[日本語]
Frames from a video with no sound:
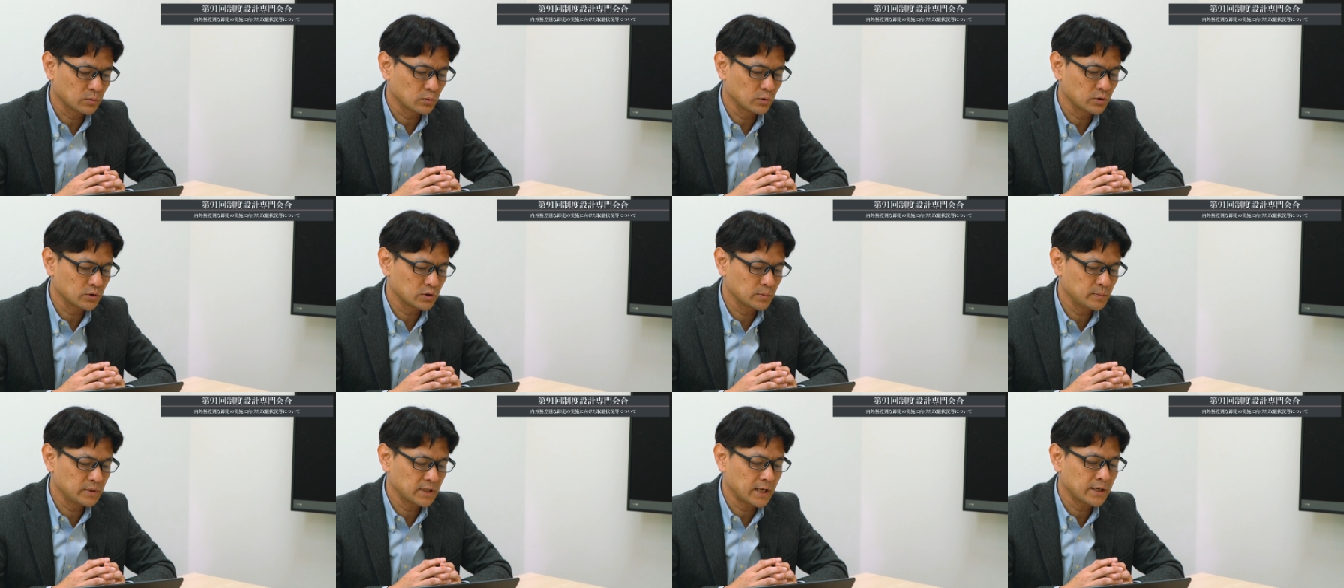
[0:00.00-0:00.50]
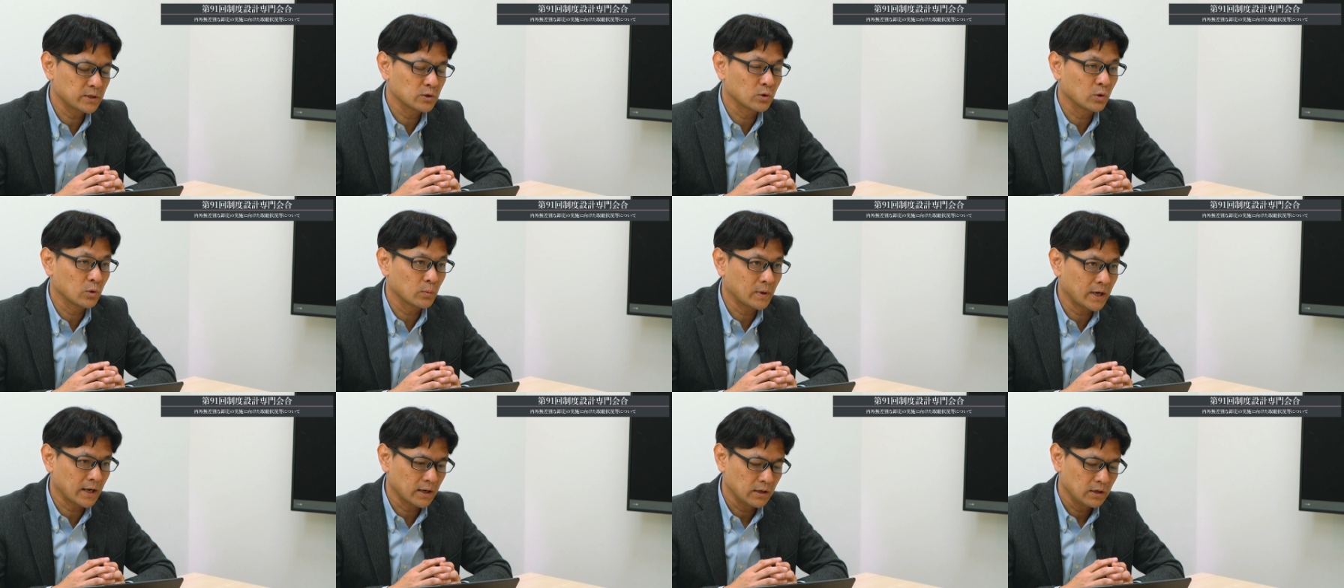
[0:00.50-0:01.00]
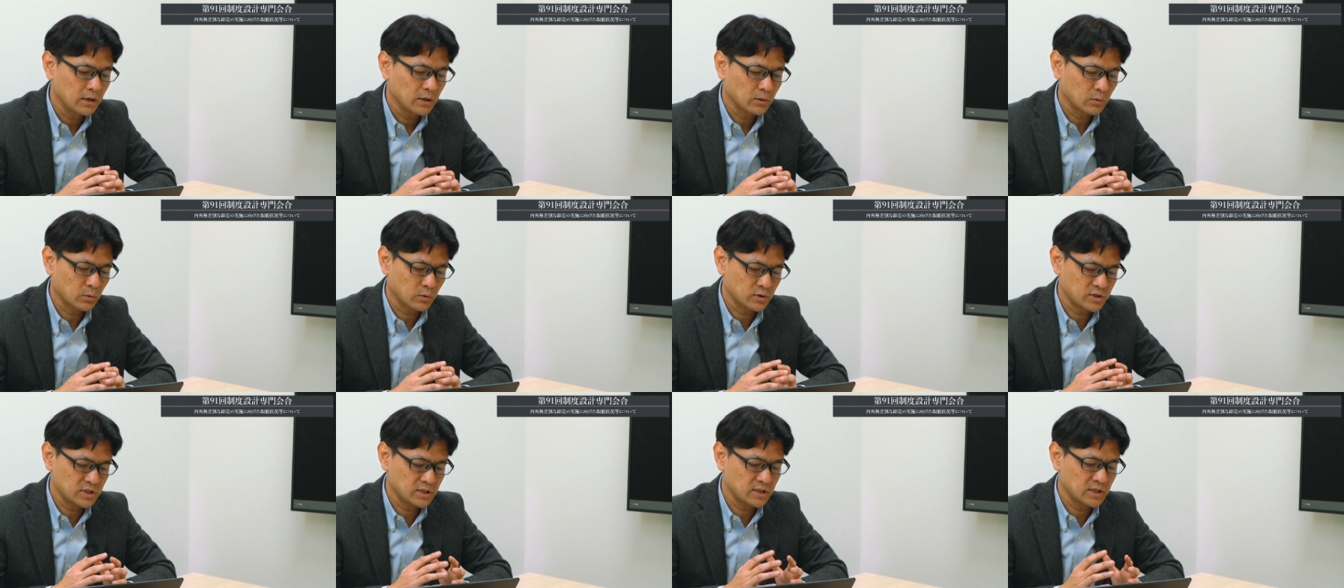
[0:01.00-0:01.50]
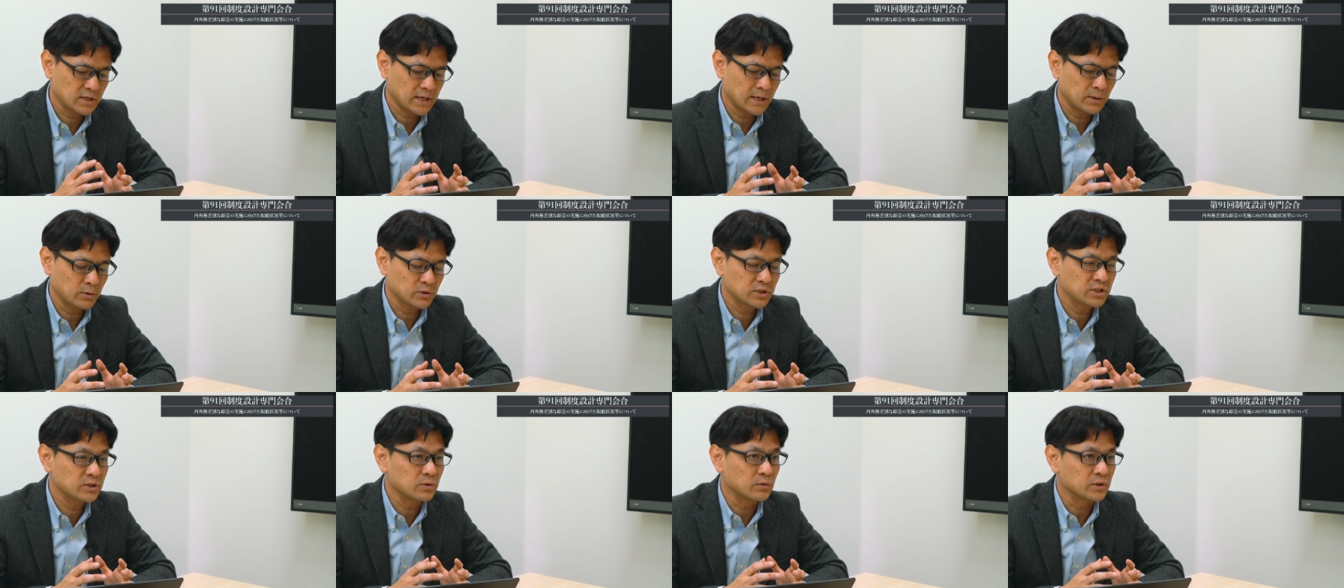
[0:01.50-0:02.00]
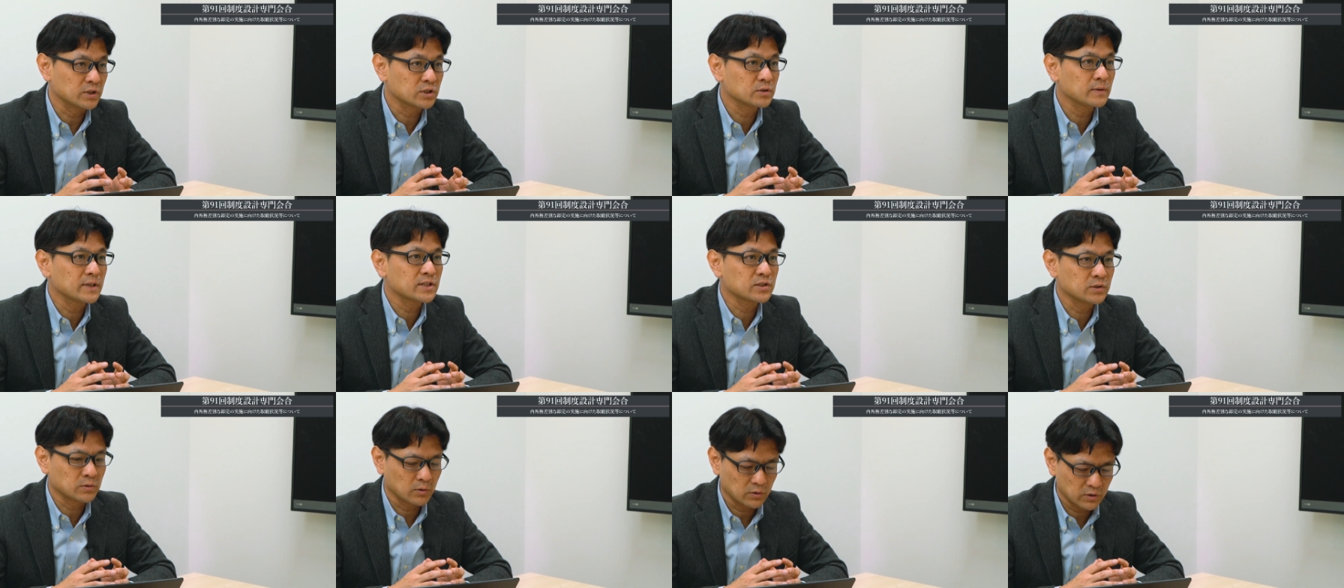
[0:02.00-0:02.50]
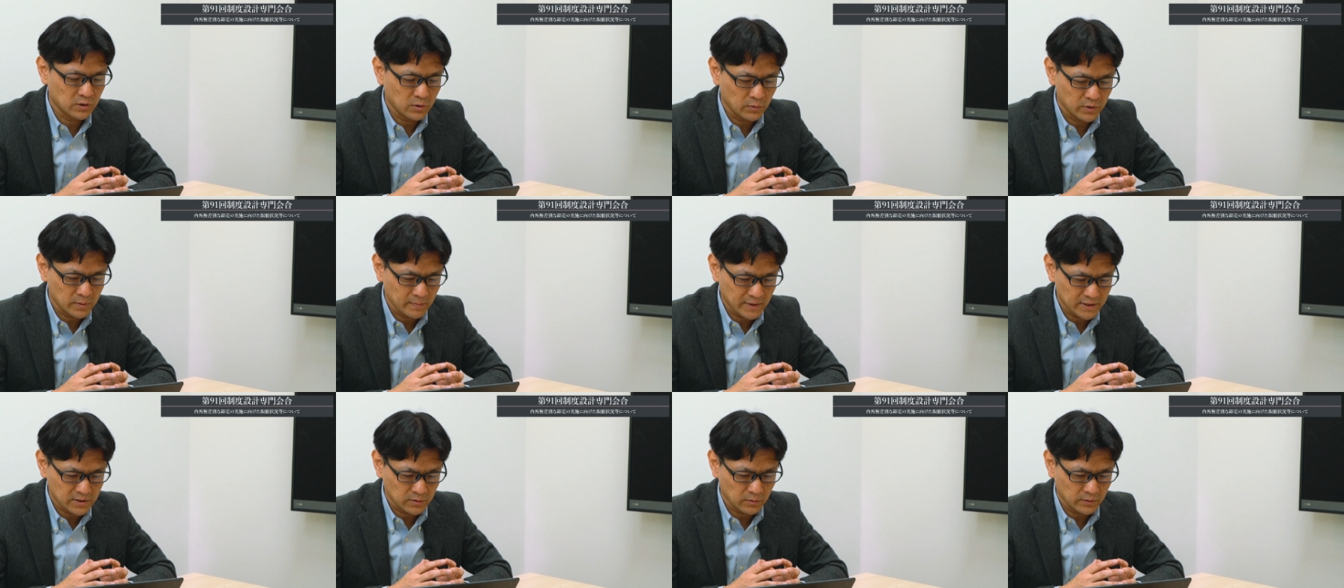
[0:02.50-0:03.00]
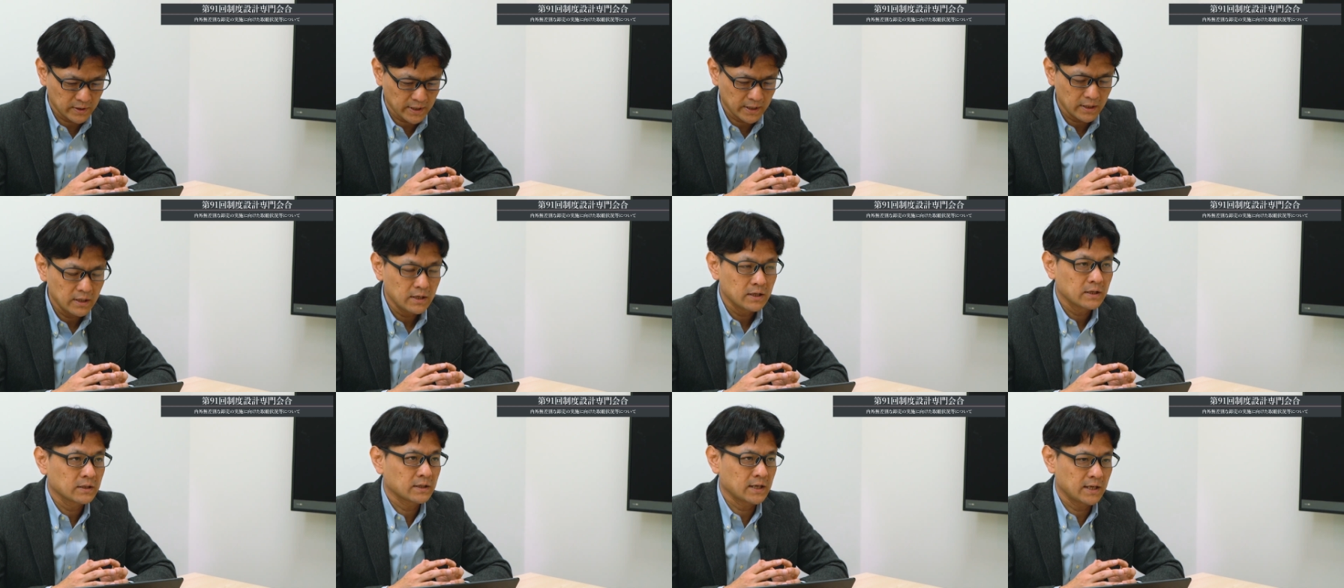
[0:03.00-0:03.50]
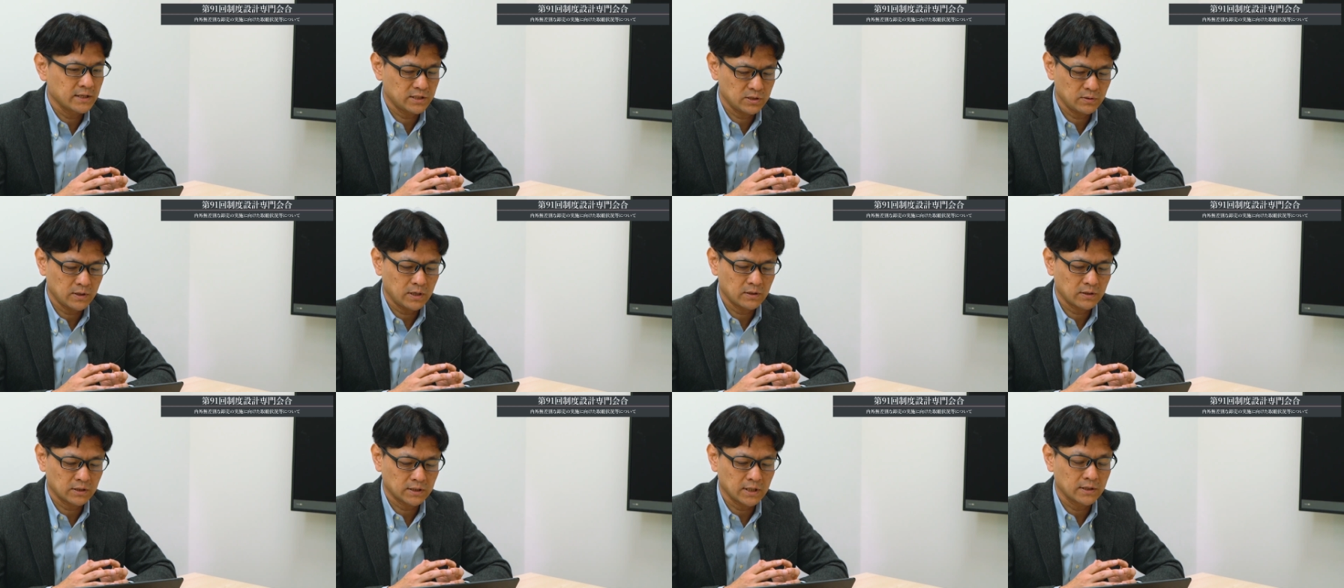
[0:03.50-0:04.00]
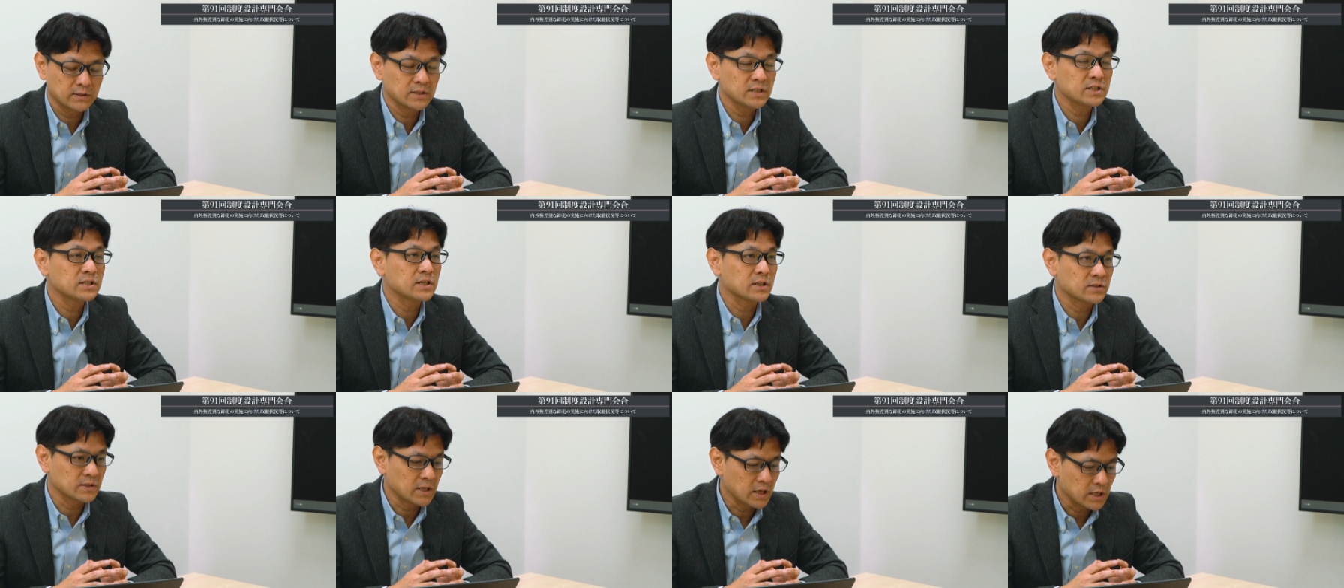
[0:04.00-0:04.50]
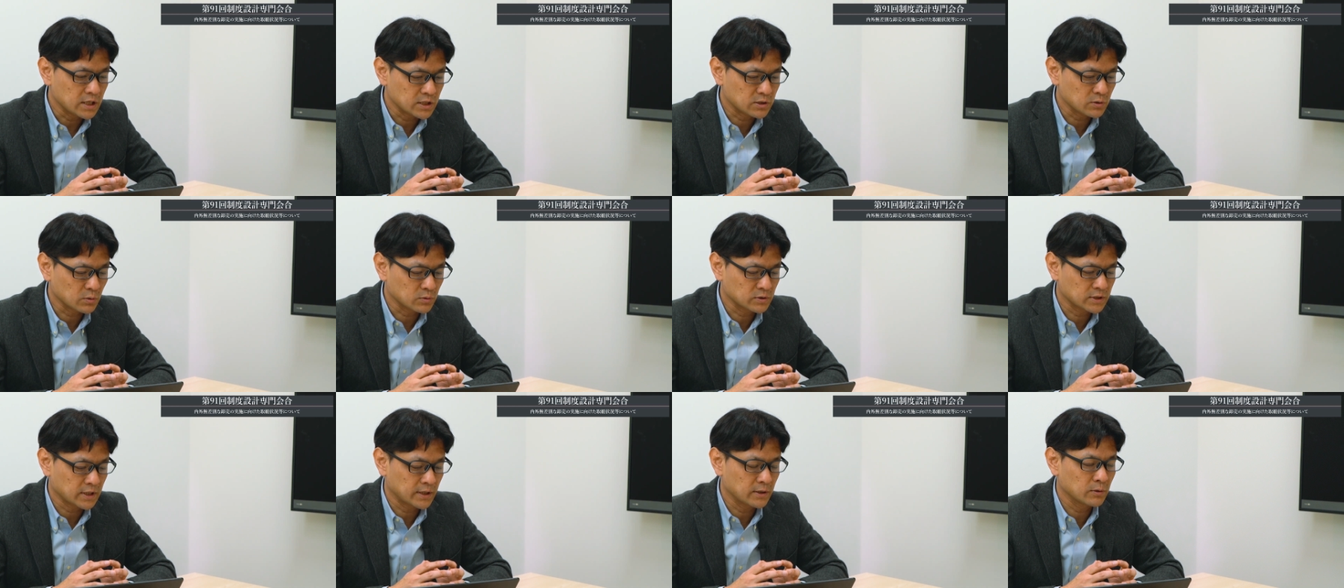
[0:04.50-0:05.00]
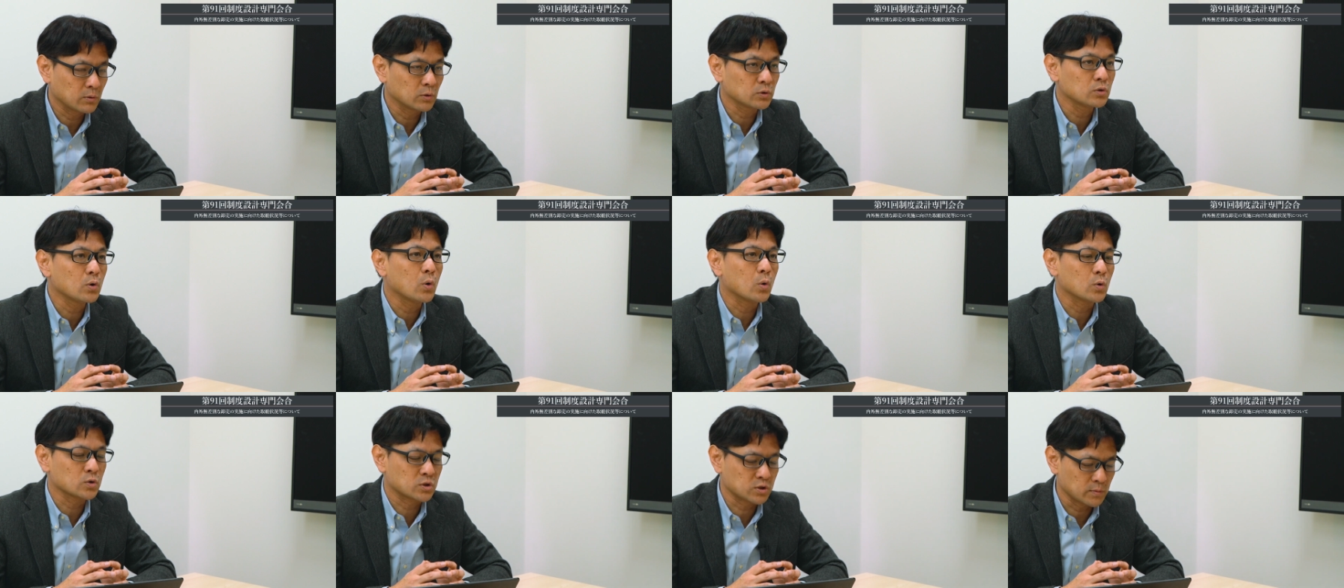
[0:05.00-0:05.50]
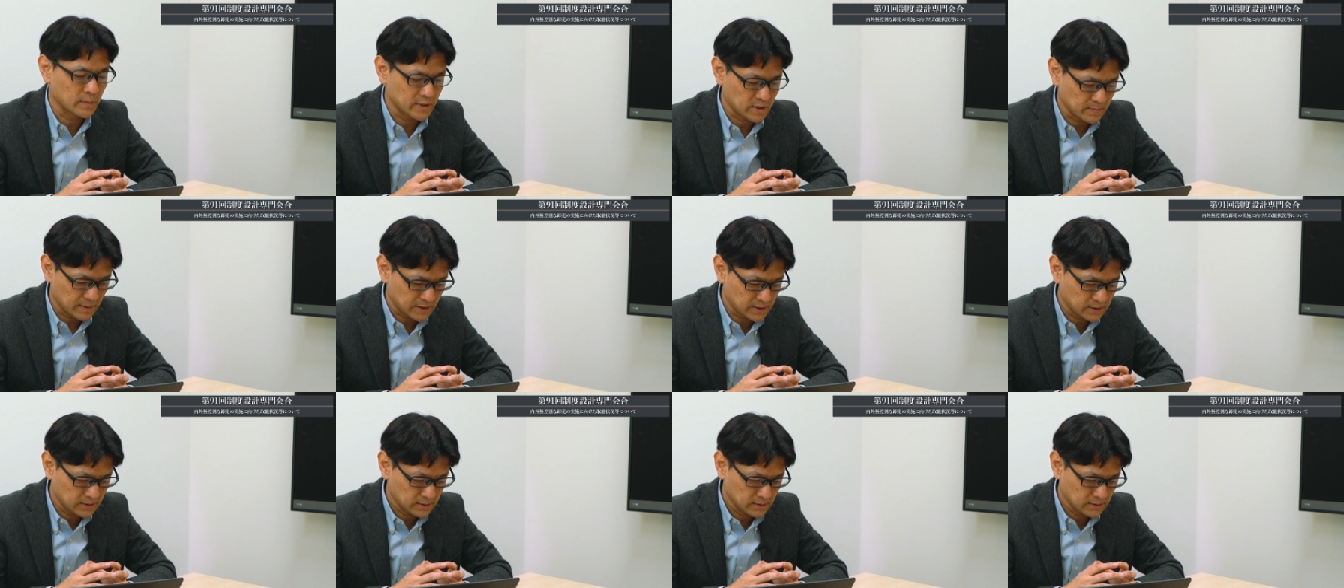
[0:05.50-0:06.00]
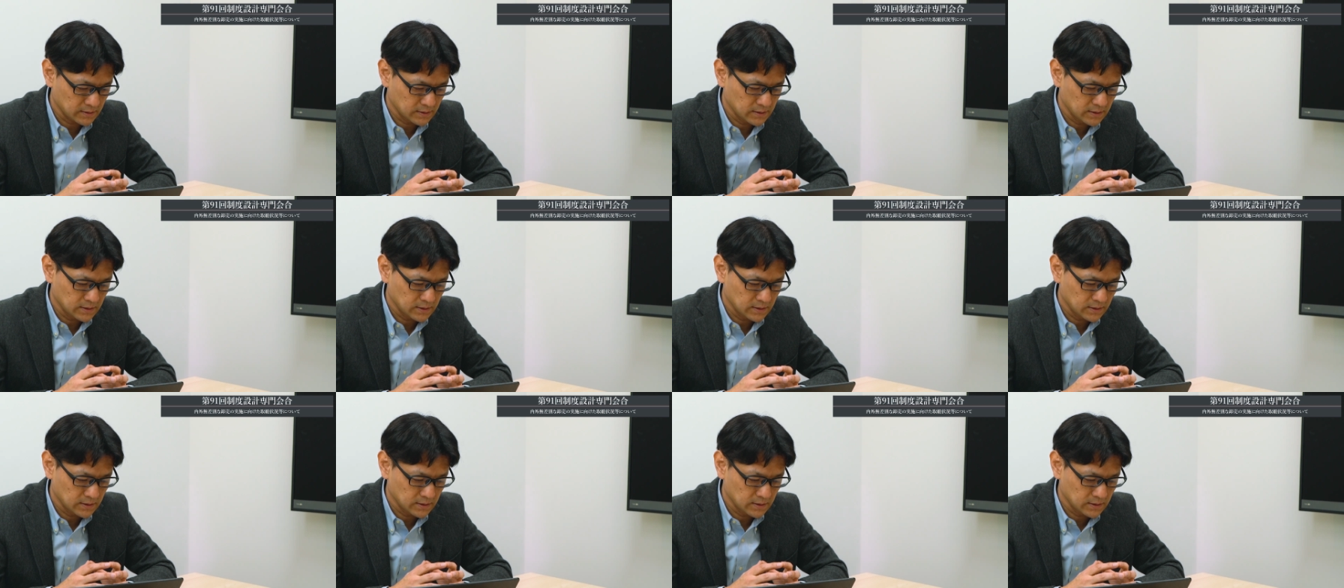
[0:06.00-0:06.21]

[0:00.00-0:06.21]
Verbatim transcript: の取り組み内容は、この審議会の資料に詳しく載っておりますので、関心のある方はぜひですね、一読されることをお勧めします。